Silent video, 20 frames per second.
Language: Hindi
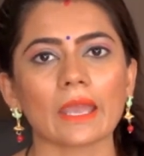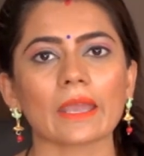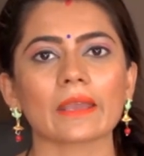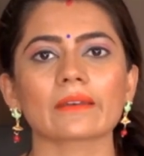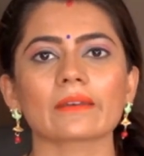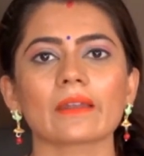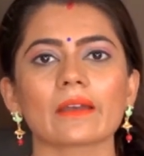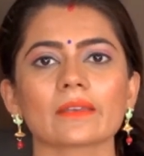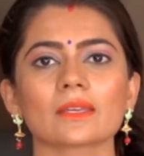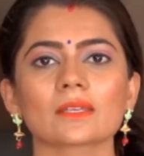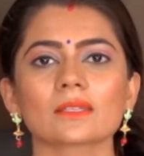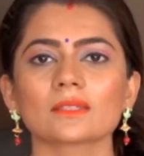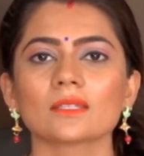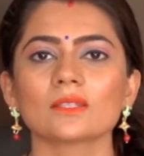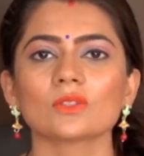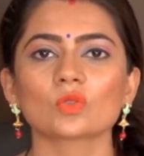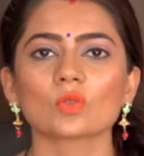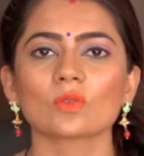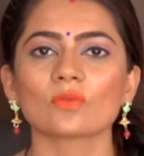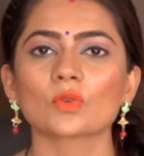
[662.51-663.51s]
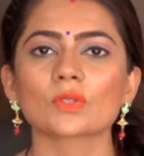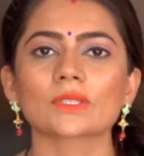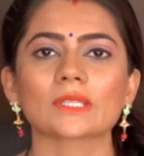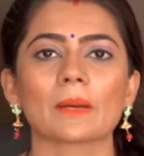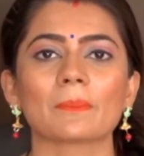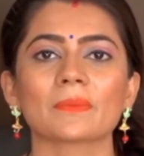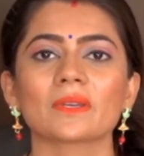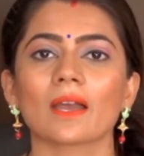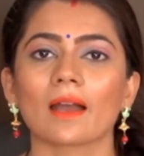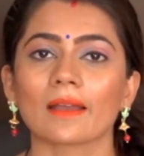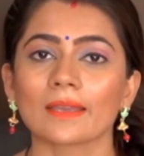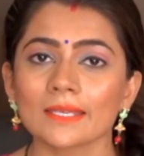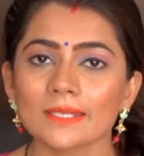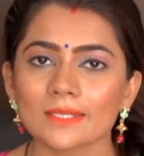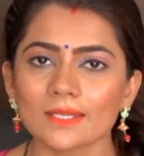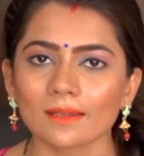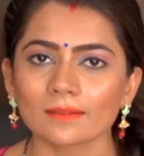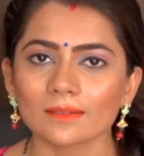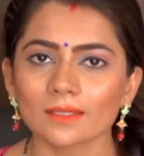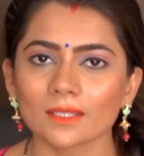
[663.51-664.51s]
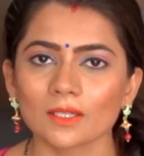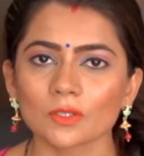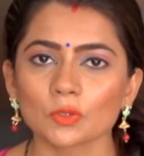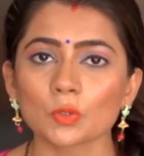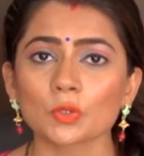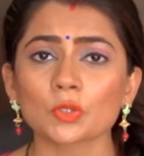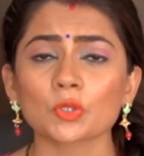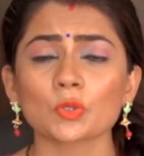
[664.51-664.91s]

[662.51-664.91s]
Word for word: एक ना एक दिन तो वो सामने आ ही जाती है तो